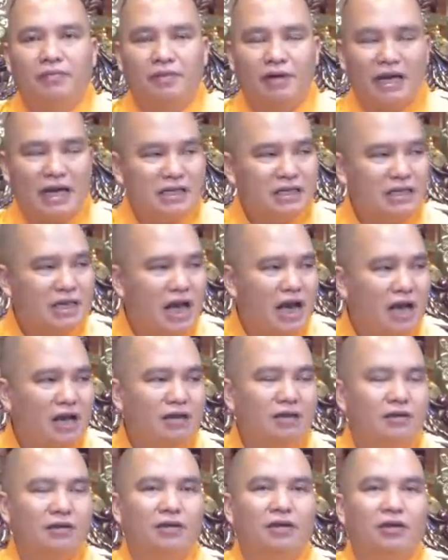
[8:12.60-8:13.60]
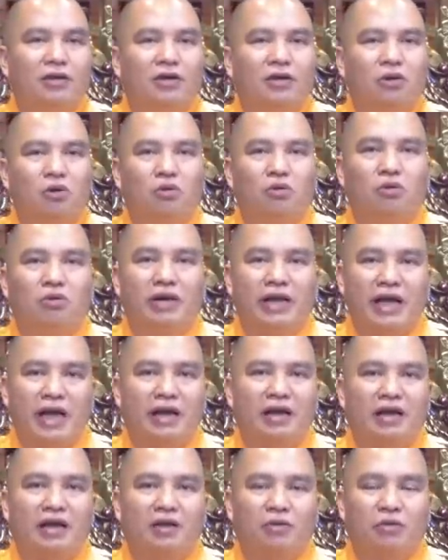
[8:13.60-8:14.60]
ánh sáng của
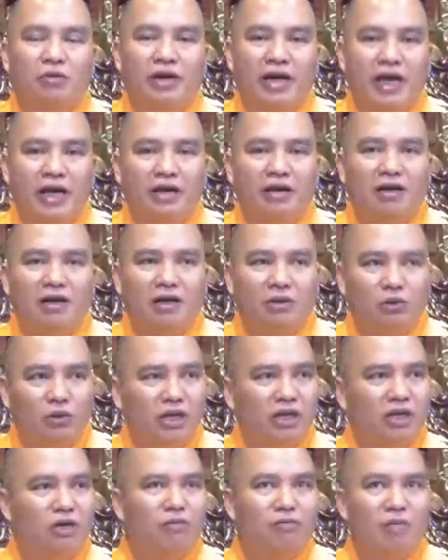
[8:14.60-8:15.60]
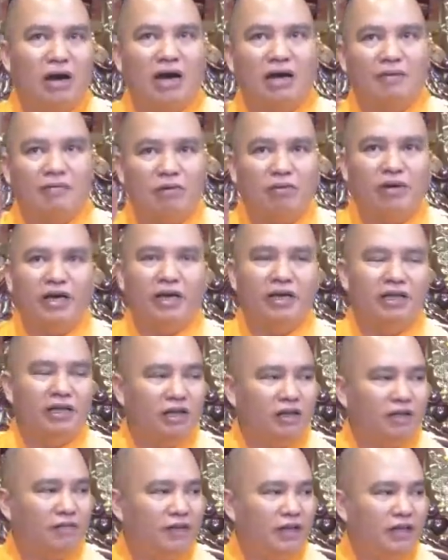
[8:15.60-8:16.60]
đèn của nến nó tuy không bằng cái bóng điện
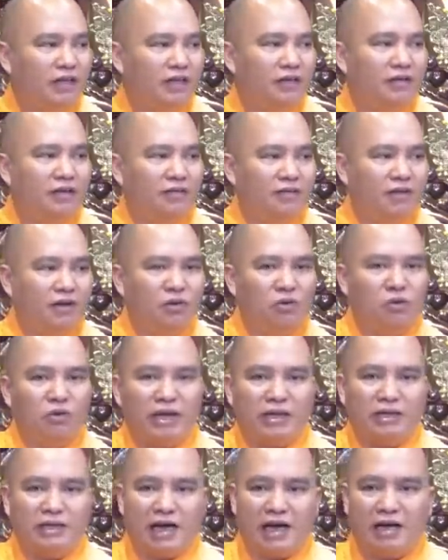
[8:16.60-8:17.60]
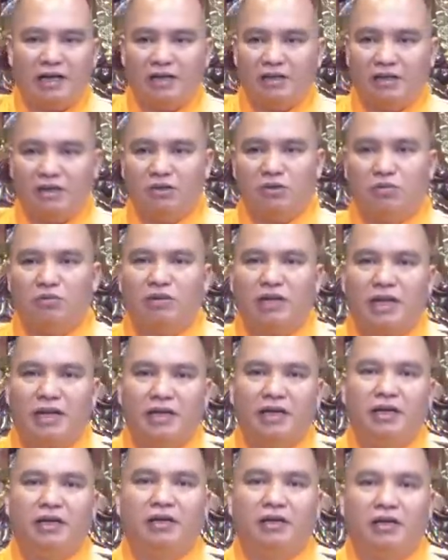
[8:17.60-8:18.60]
nhưng nó vẫn gì vẫn đủ ánh sáng để cho chúng ta
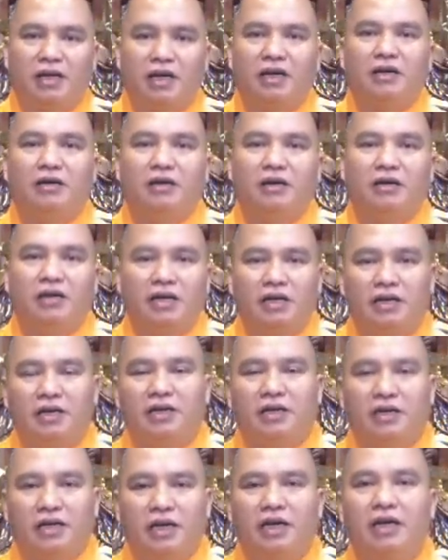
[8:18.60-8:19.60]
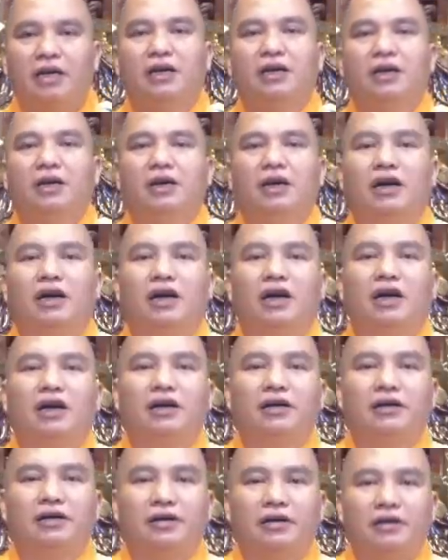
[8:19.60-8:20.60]
nhìn thấy đường đi nhìn thấy
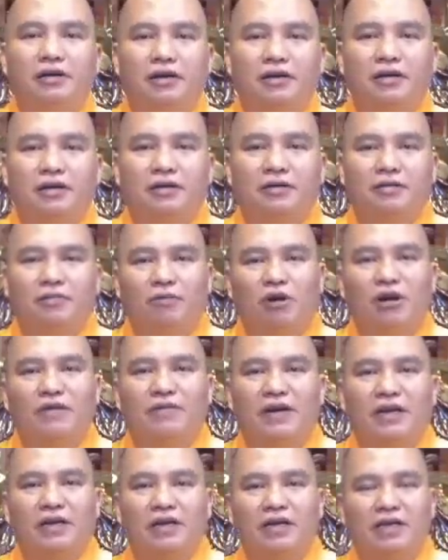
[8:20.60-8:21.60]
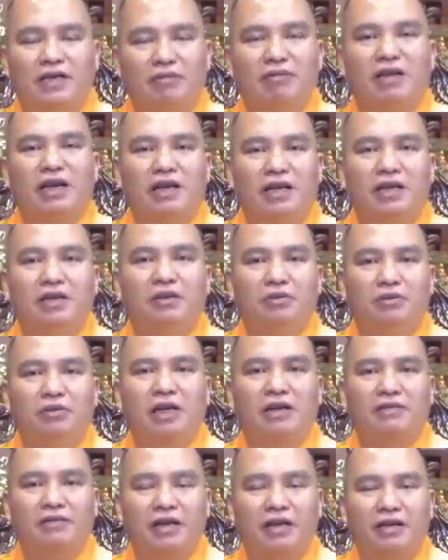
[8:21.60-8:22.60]
à, à, mọi vật ở trong gia đình chúng
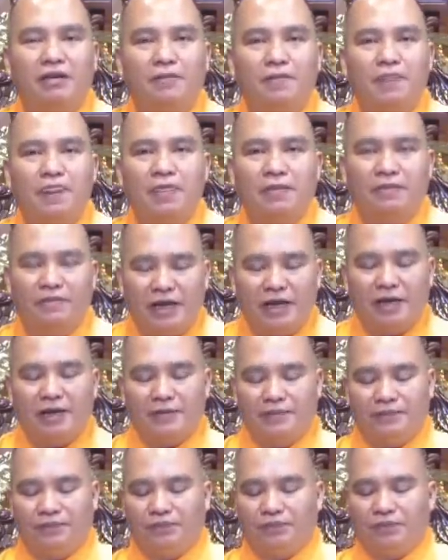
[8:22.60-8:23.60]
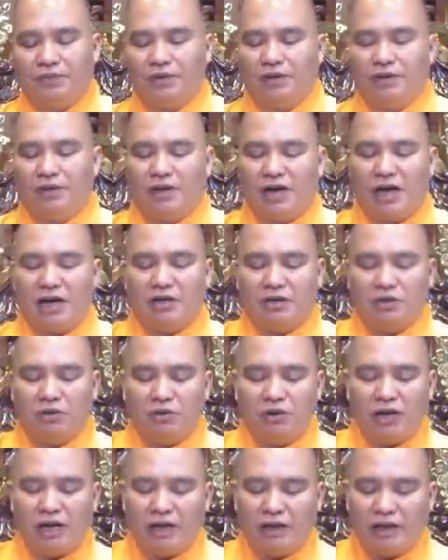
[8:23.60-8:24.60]
ta vậy vậy ngày rỗ
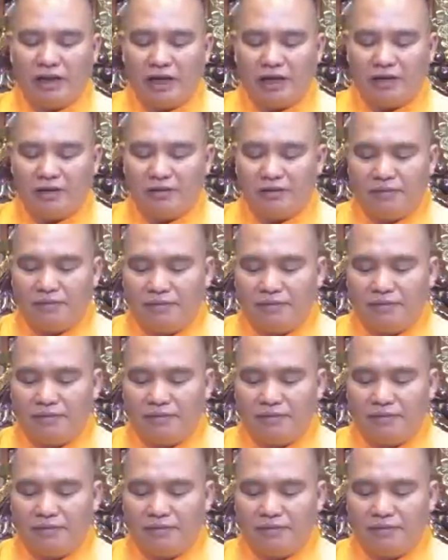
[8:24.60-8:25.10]
ngày tết